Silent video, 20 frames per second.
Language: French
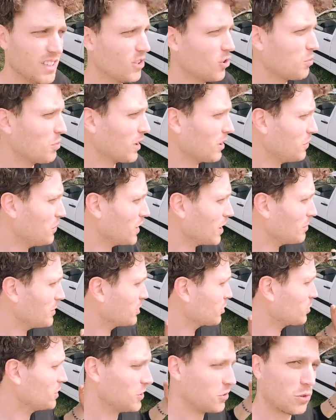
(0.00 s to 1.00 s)
Je préfère
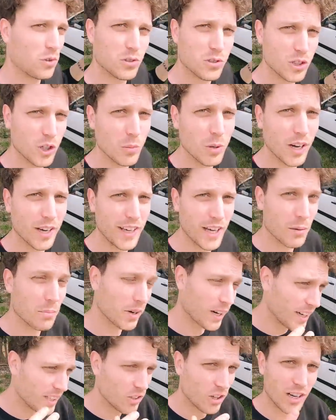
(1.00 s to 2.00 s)
mettre des trucs sobres et
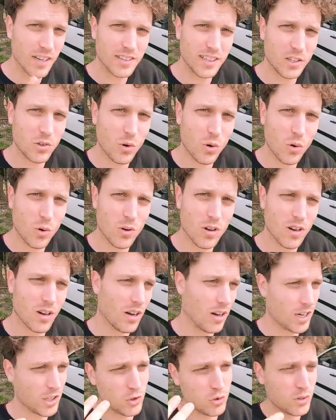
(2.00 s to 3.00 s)
après, dans la déco,
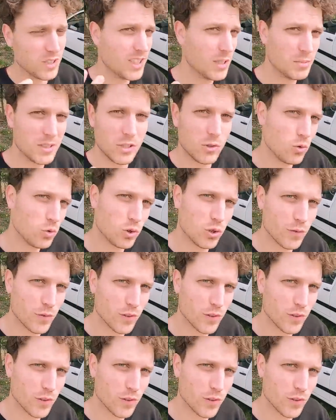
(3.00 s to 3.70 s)
rajouter des petites touches de